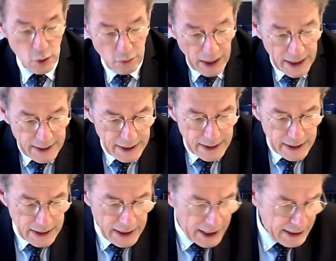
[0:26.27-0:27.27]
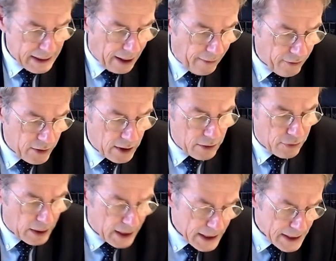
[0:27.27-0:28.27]
soweit er nicht die Rechte
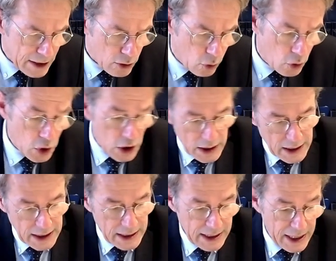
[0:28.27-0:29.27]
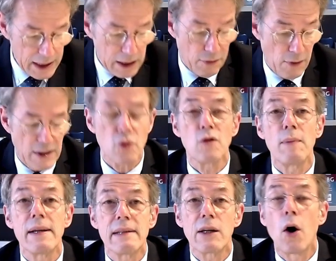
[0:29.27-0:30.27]
anderer verletzt und nicht gegen die
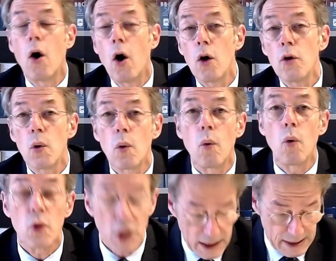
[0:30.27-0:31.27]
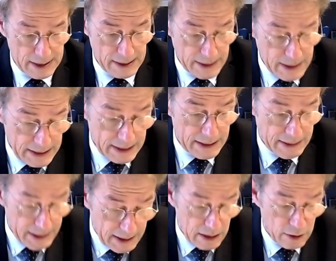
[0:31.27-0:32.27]
verfassungsmäßige Ordnung oder das
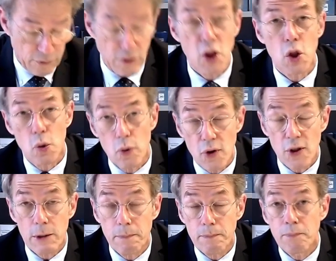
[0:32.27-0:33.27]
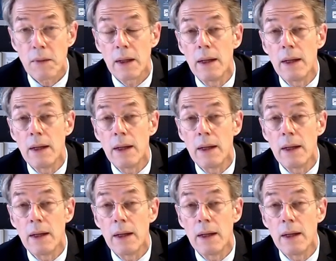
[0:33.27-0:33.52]
Sittengesetz verstößt.